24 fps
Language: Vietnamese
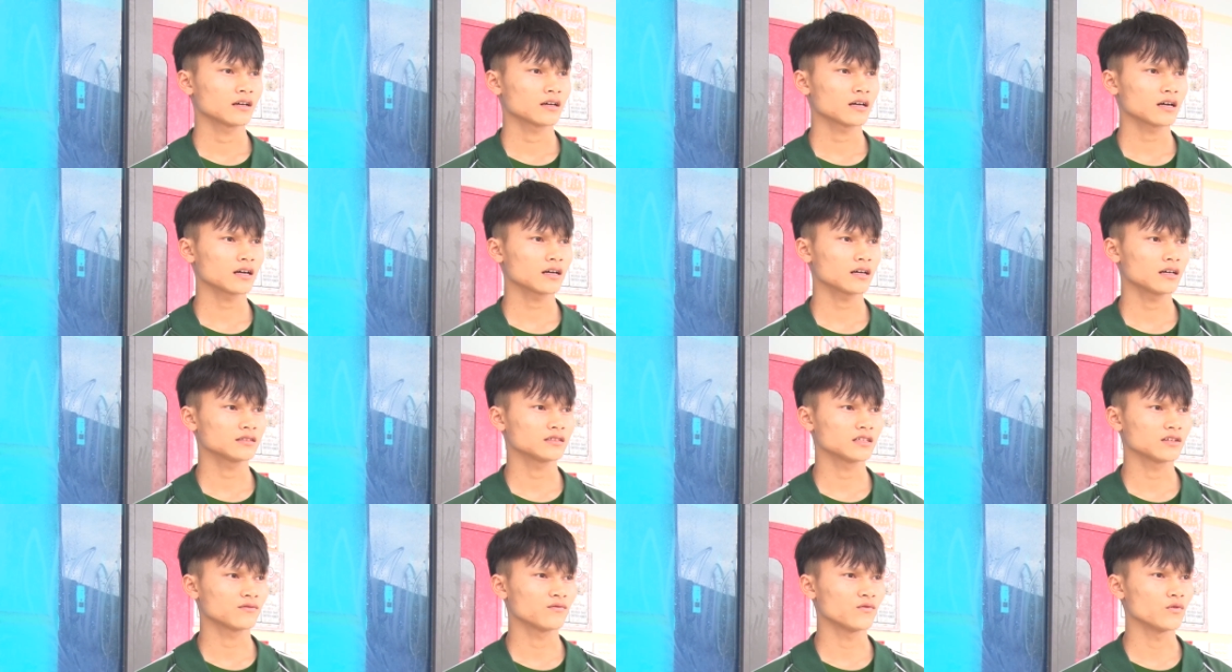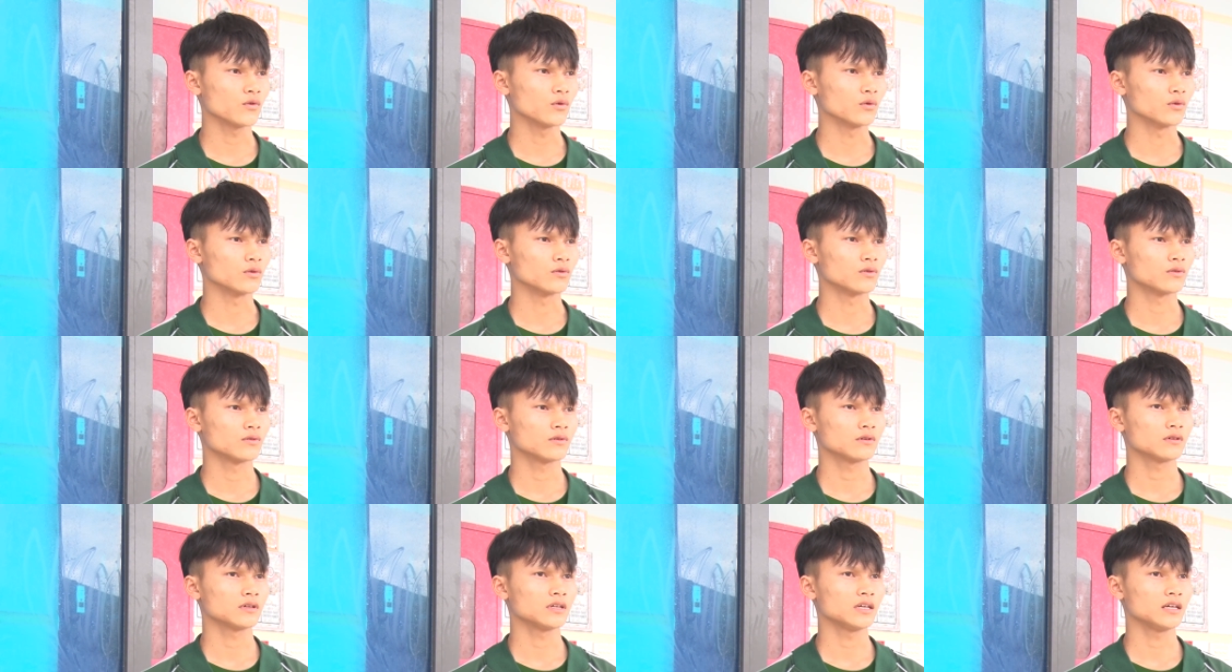các à, dịch vụ
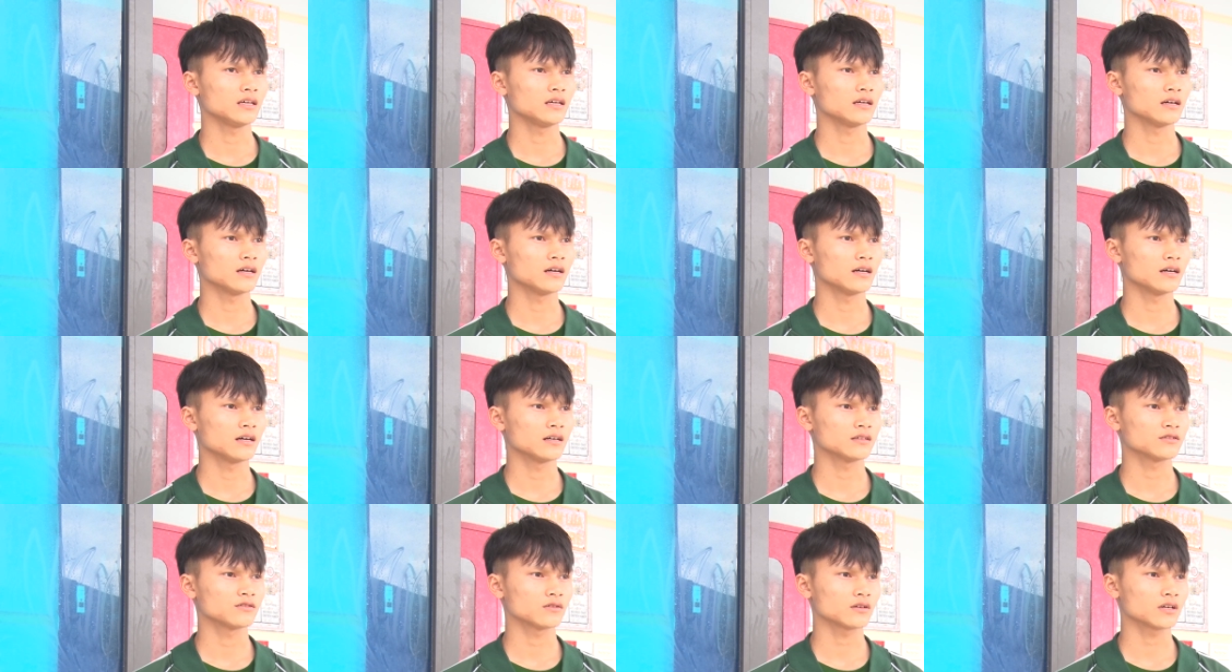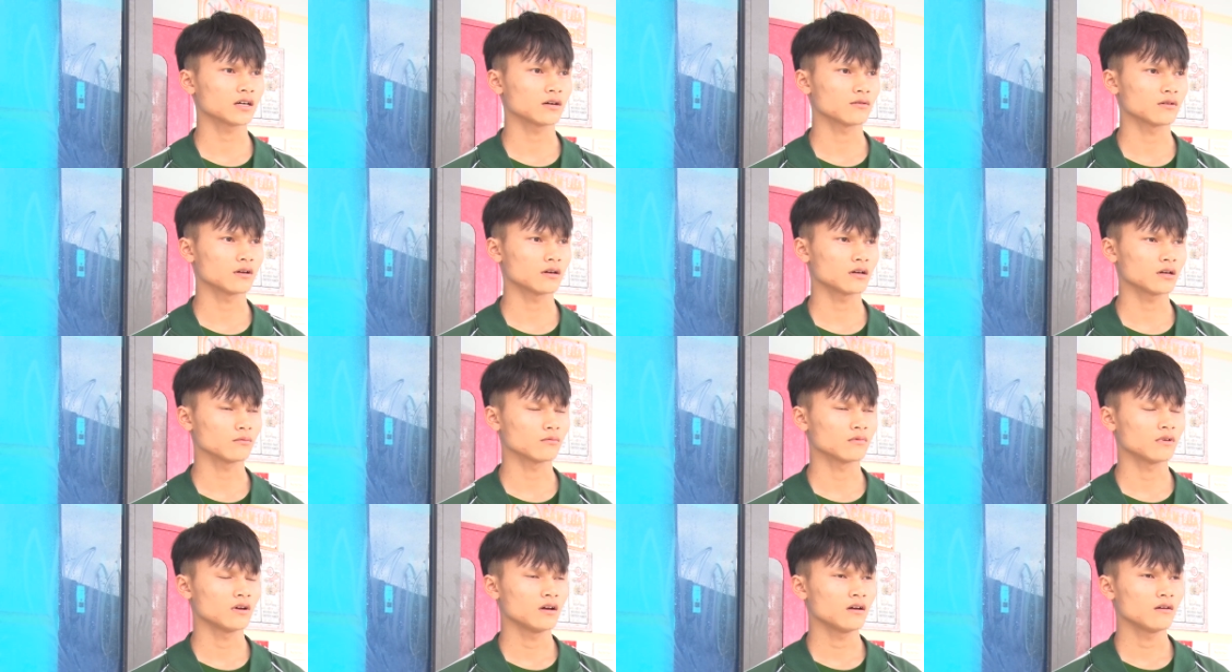đi à, xuất khẩu lao
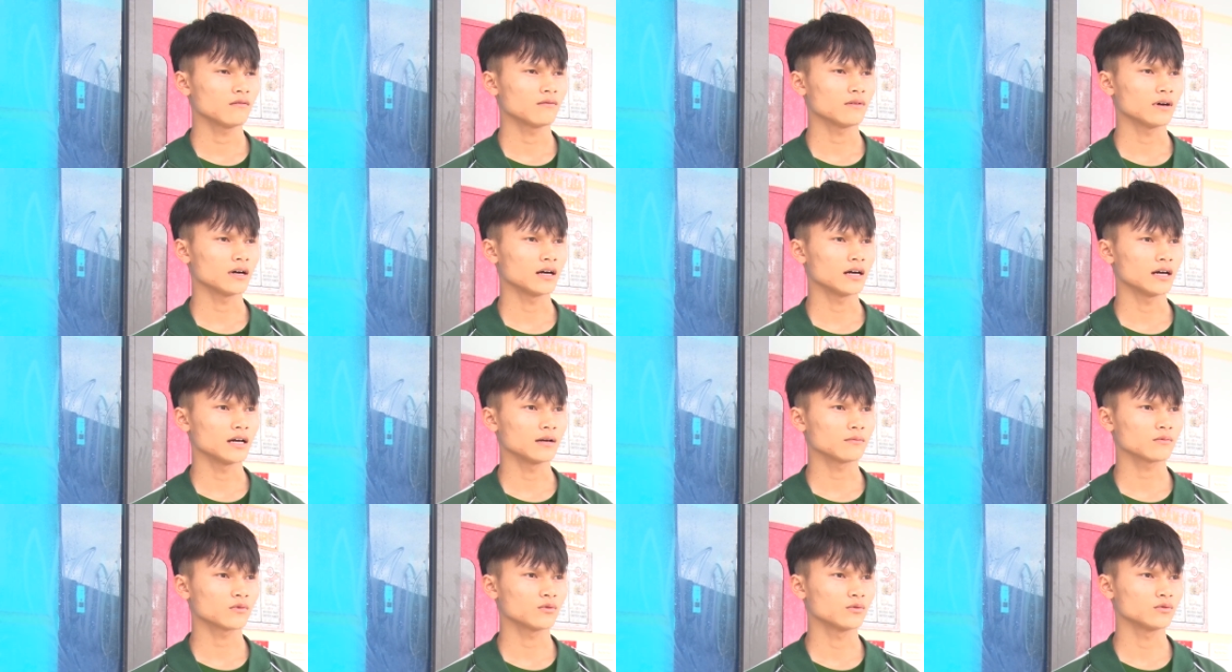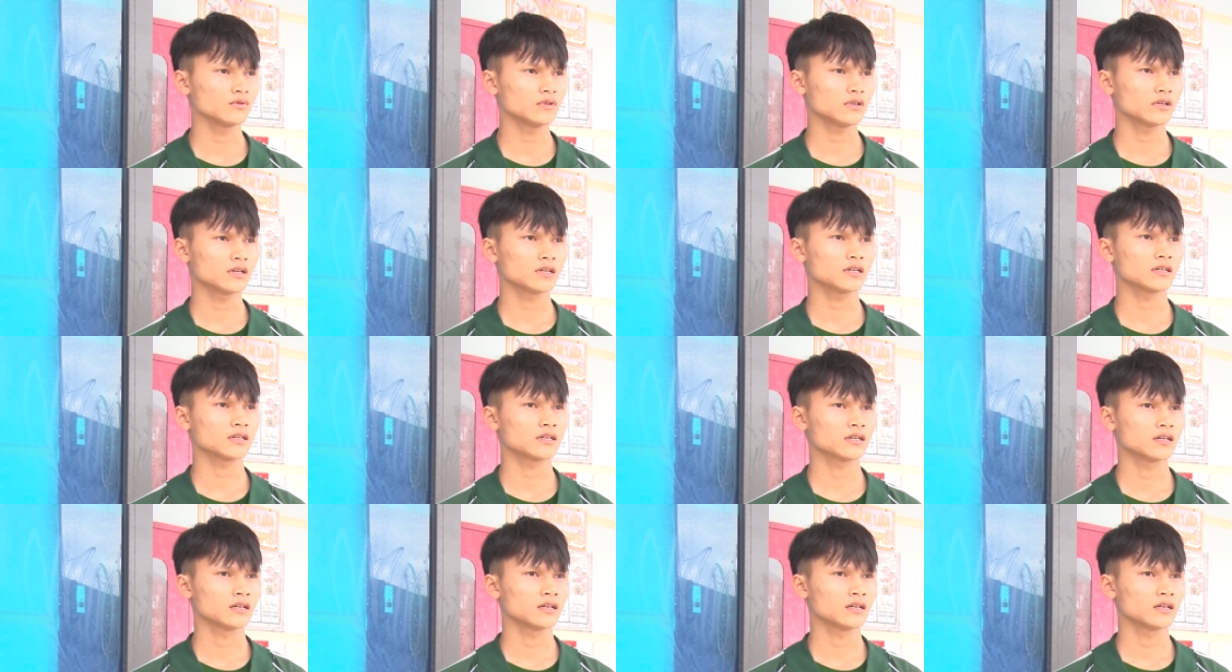động và em cũng à,